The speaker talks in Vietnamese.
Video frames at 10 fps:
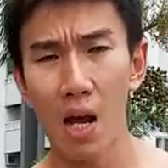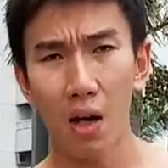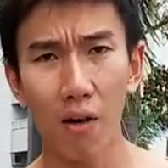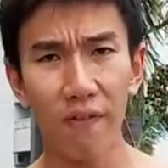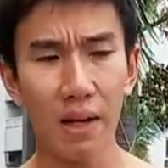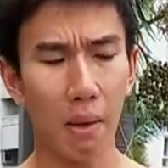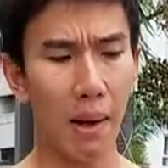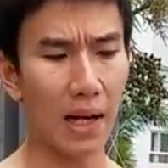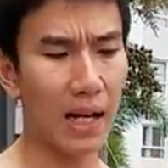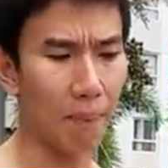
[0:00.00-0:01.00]
còn việc mà
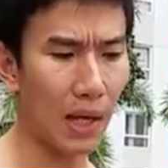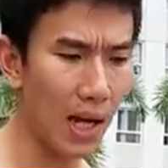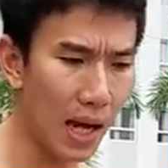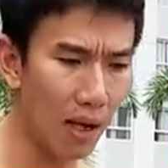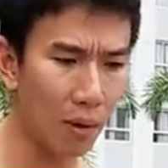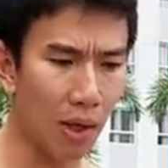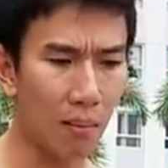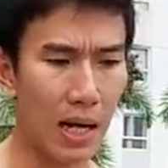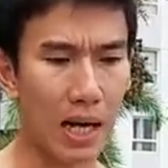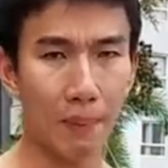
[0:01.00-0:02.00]
bạn tập thể thao
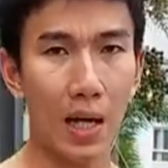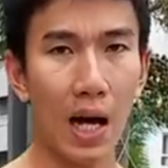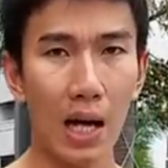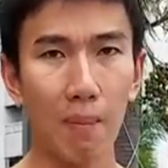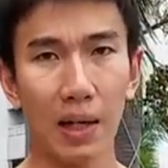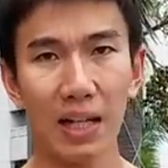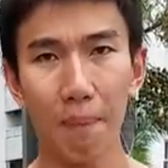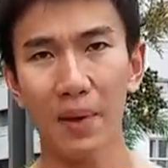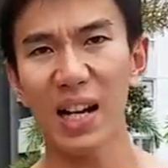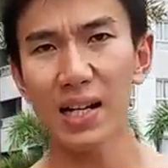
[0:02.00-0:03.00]
bạn tập thể hình bạn tập
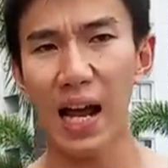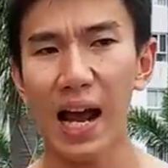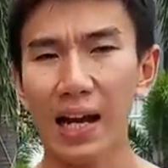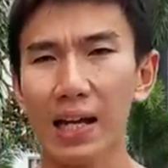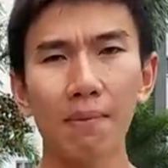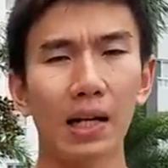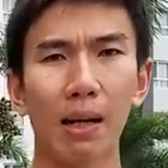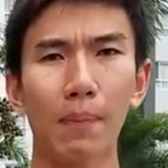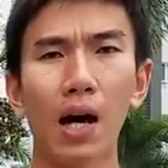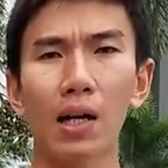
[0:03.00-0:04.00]
gánh tạ hay các bài
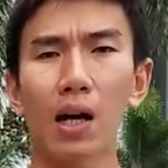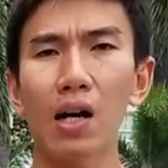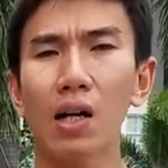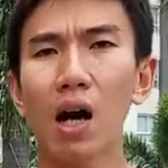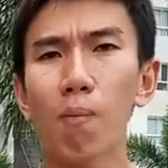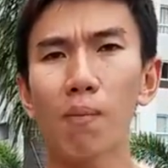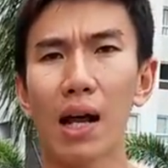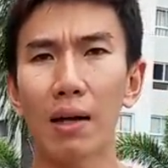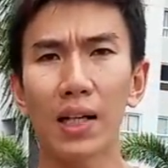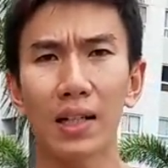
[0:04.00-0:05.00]
tập đó nó không là